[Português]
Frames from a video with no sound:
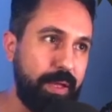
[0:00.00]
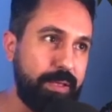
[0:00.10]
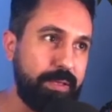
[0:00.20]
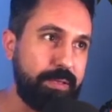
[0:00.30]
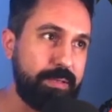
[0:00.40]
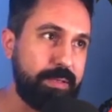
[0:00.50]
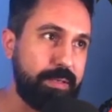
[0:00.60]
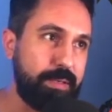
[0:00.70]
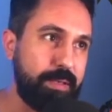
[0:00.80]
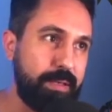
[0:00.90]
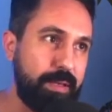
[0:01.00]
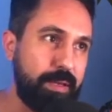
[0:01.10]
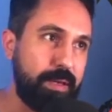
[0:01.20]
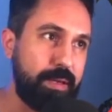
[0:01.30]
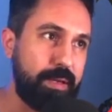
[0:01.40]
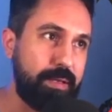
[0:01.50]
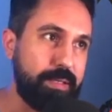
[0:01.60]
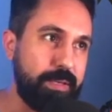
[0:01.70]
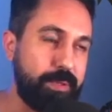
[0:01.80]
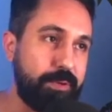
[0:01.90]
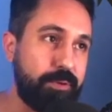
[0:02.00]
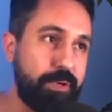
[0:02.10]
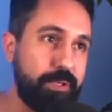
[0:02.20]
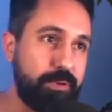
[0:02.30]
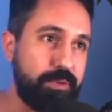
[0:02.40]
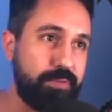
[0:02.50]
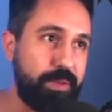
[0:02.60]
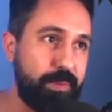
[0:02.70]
aqui nesse essa gama de cores, quanto